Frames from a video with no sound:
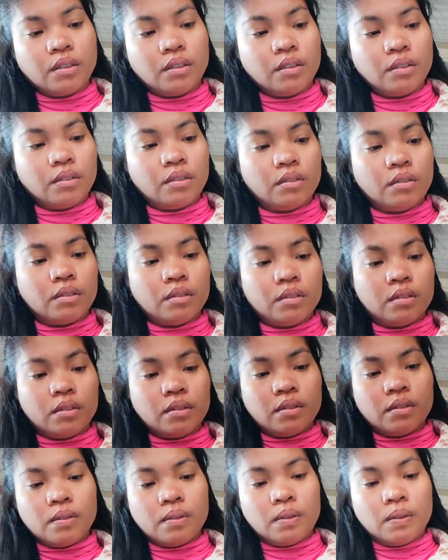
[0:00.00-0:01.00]
So, uh,
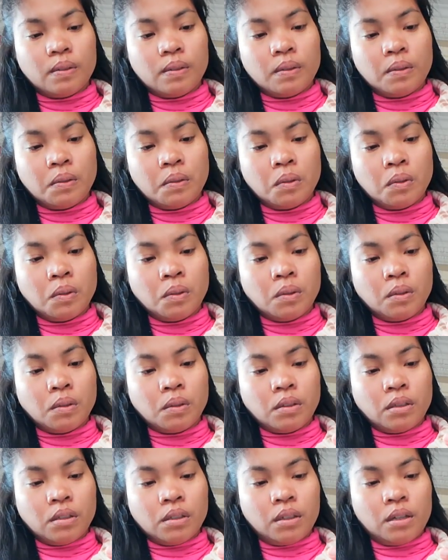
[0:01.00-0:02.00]

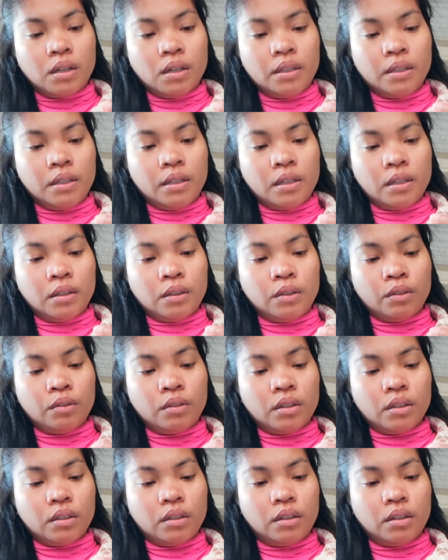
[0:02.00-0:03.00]
tanggalin lang yun
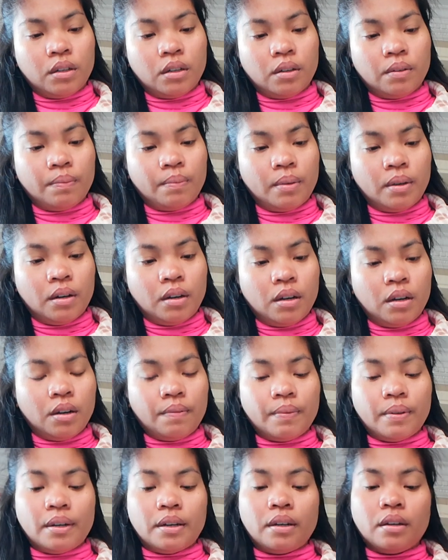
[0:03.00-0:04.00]
natin ang
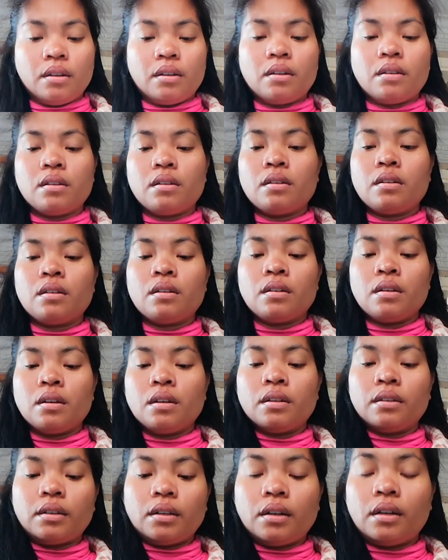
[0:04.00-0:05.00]
mga, ma
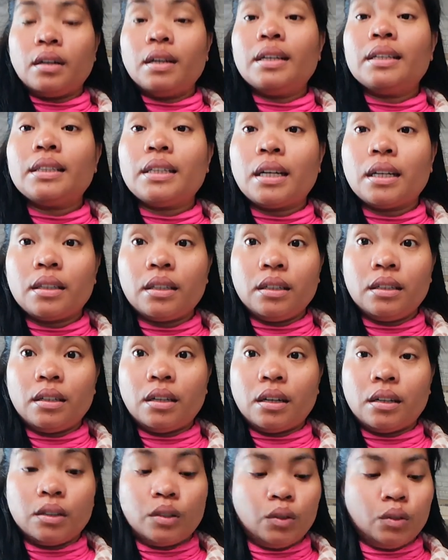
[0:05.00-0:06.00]
tanggalin natin
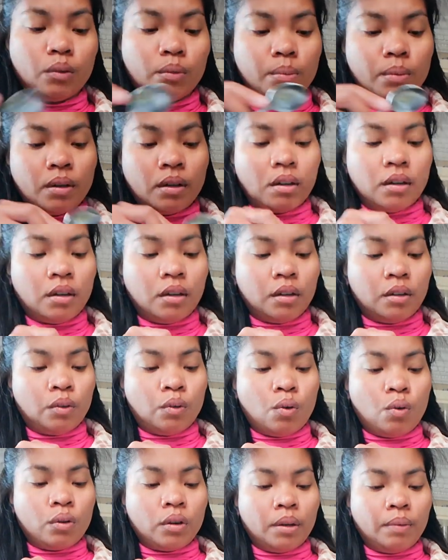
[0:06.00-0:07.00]
lang yung mga
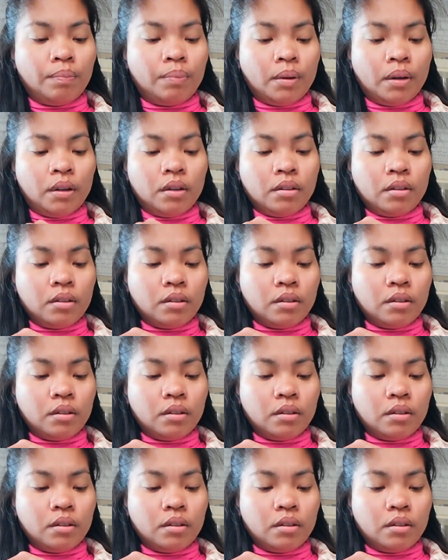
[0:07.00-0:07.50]
ano, okay pa.